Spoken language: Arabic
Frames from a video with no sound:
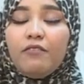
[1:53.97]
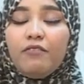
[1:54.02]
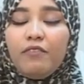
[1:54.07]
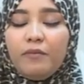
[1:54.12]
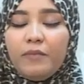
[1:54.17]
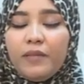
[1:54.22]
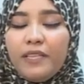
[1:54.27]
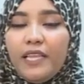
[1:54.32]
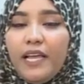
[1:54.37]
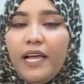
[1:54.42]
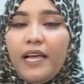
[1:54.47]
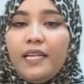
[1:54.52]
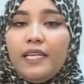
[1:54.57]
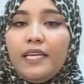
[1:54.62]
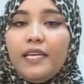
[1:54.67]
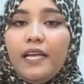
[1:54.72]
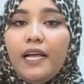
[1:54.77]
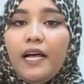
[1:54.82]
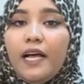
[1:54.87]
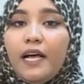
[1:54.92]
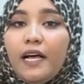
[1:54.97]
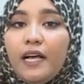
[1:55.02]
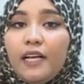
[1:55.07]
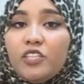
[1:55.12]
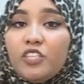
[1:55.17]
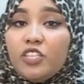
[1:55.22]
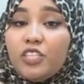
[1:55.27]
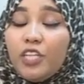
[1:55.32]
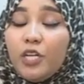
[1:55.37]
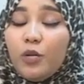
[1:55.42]
فبالتالي
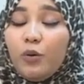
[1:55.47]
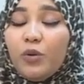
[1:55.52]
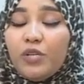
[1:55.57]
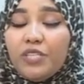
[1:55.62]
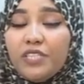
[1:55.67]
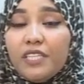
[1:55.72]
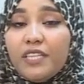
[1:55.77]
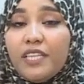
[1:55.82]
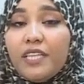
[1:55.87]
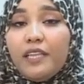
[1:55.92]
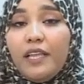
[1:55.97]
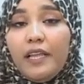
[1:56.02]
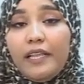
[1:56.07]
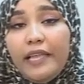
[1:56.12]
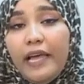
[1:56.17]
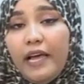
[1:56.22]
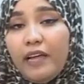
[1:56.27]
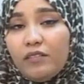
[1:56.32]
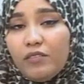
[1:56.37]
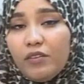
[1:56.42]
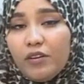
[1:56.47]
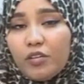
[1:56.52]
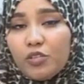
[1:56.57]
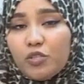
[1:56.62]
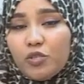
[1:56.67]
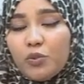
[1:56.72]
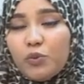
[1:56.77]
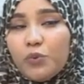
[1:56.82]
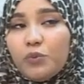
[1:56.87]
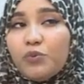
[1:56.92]
آه، شد الكولاجين ده جاء عن
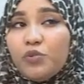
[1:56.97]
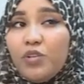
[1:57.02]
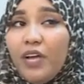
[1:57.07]
طريق شنو؟